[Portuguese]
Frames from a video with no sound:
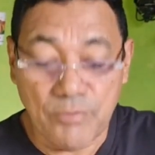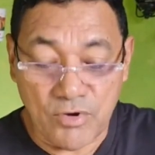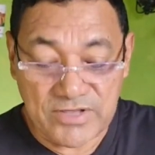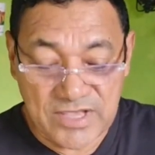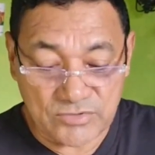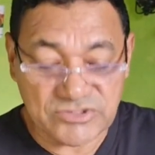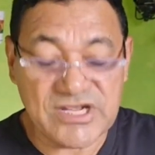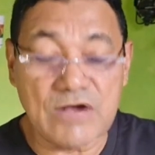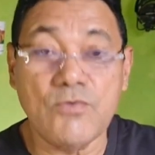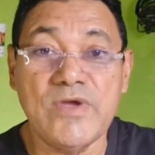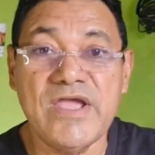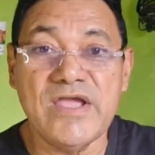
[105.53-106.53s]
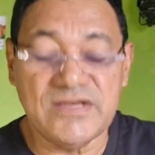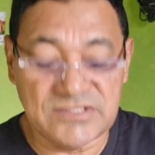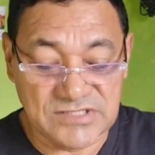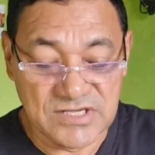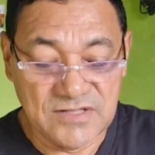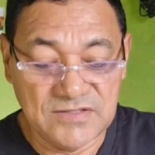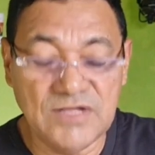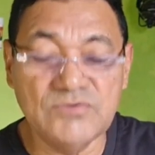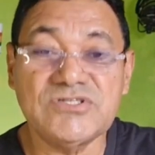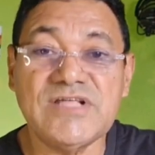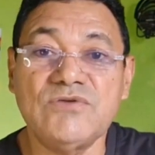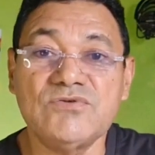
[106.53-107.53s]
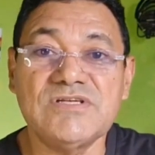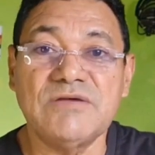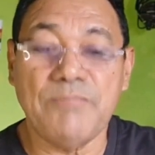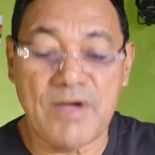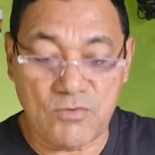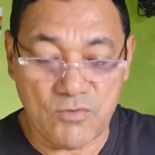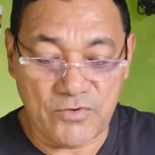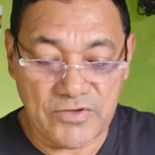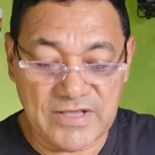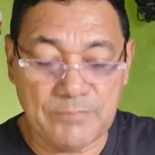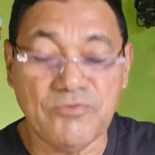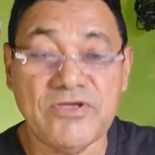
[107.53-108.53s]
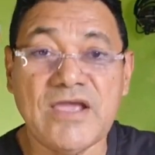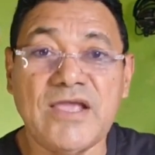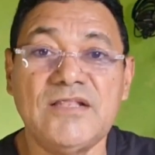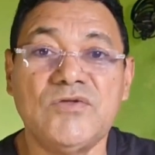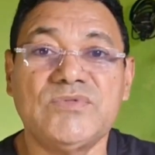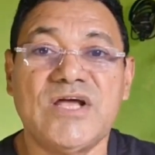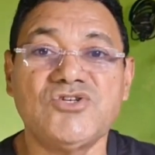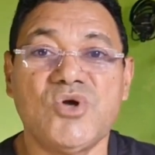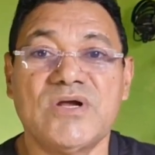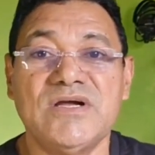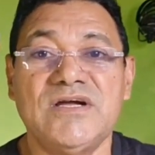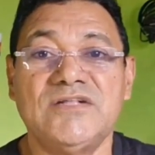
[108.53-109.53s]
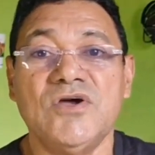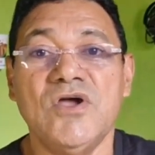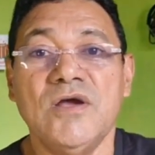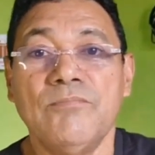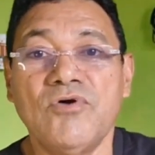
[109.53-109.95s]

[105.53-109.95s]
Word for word: Por que o Thiago Mendes não está no Sampaio Corrêa? Por que, que ele não está jogando?